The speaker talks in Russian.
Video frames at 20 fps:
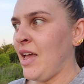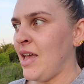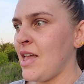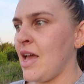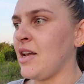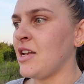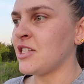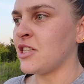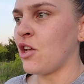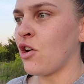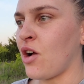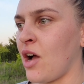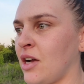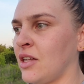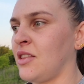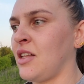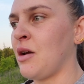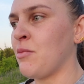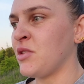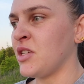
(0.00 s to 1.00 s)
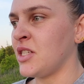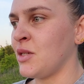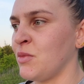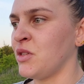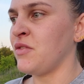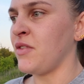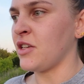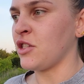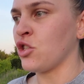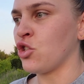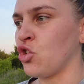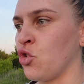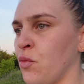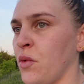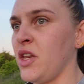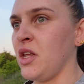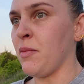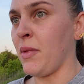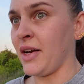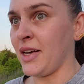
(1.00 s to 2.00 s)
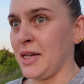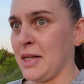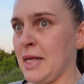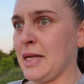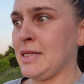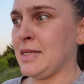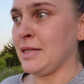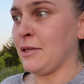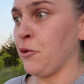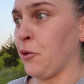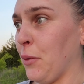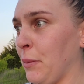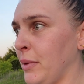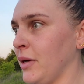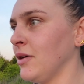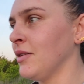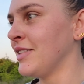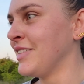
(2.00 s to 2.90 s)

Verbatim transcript: я не знаю, как Трамп с этим связан, что мы не могли найти дом.